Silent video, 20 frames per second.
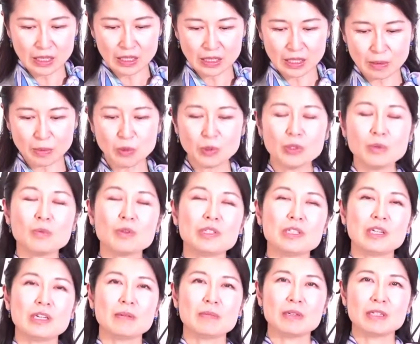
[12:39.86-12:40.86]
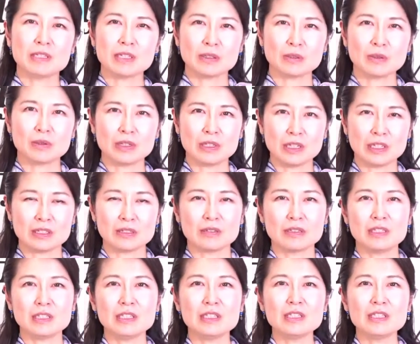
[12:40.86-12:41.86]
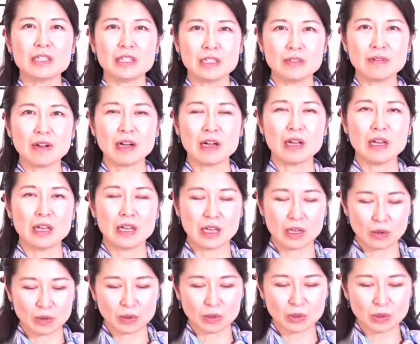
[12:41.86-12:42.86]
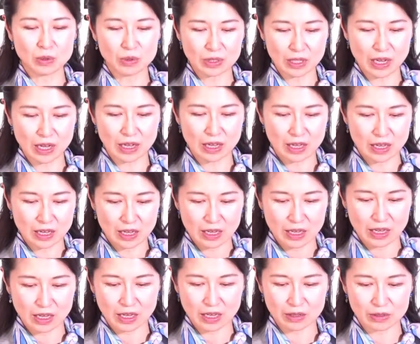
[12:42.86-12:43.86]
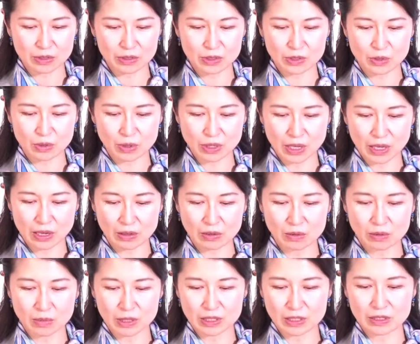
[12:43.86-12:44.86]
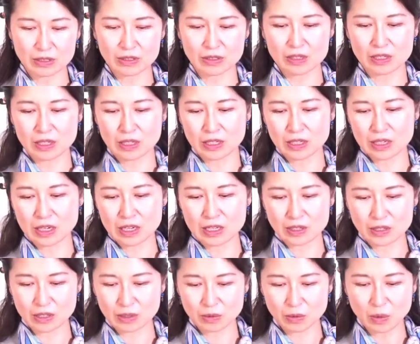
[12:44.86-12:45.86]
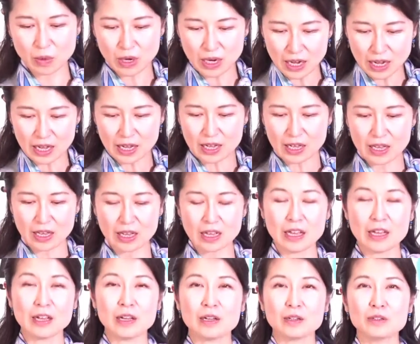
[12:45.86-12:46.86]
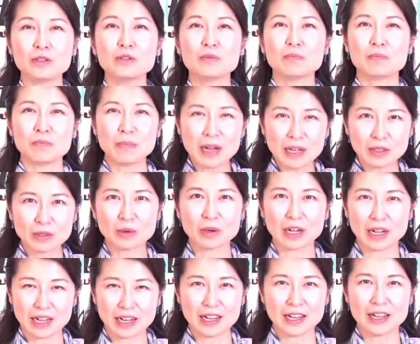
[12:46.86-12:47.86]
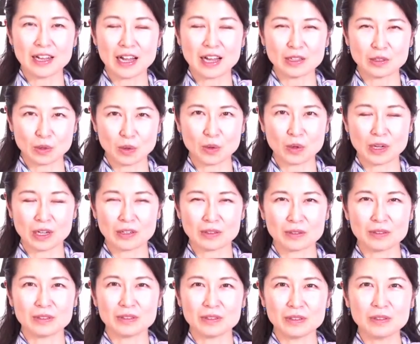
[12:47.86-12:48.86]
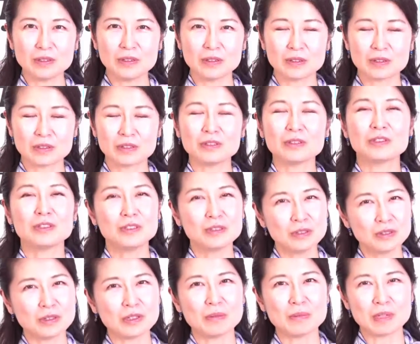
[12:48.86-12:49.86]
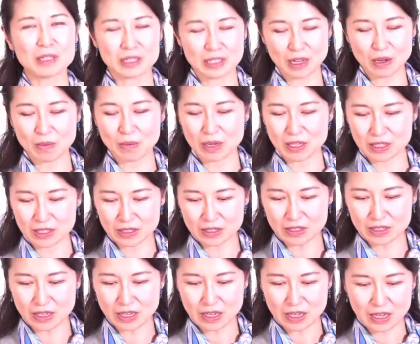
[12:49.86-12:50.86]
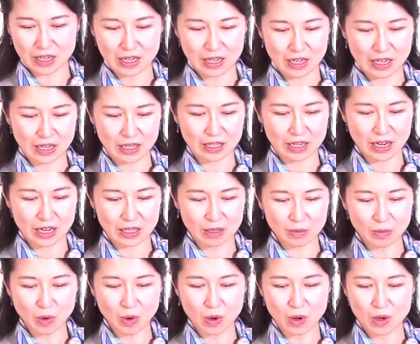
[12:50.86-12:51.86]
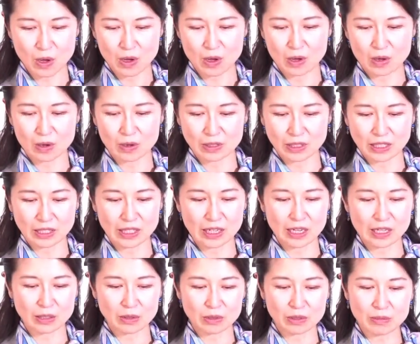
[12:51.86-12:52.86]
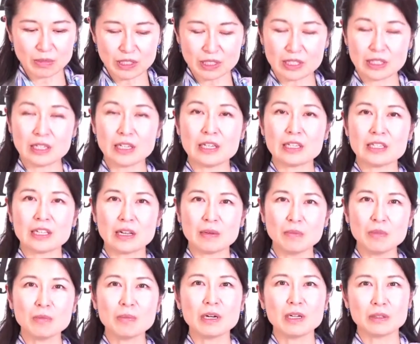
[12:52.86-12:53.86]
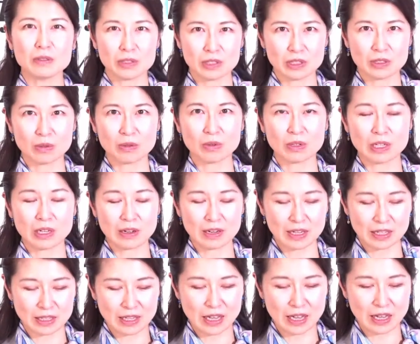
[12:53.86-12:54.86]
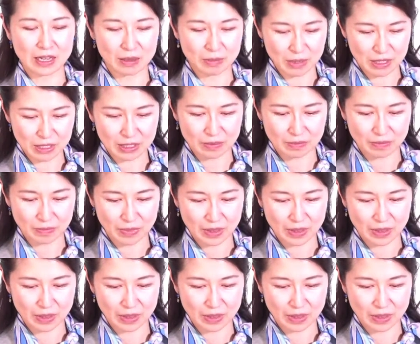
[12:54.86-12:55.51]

で、冒頭申し上げました通り、靖国神社にはこのような軍用犬を祀る慰霊像のほか、軍馬とか鳩、あの軍の軍級といいますが、お祀る慰霊碑も建てられておりまして、慰霊祭も毎年行われています。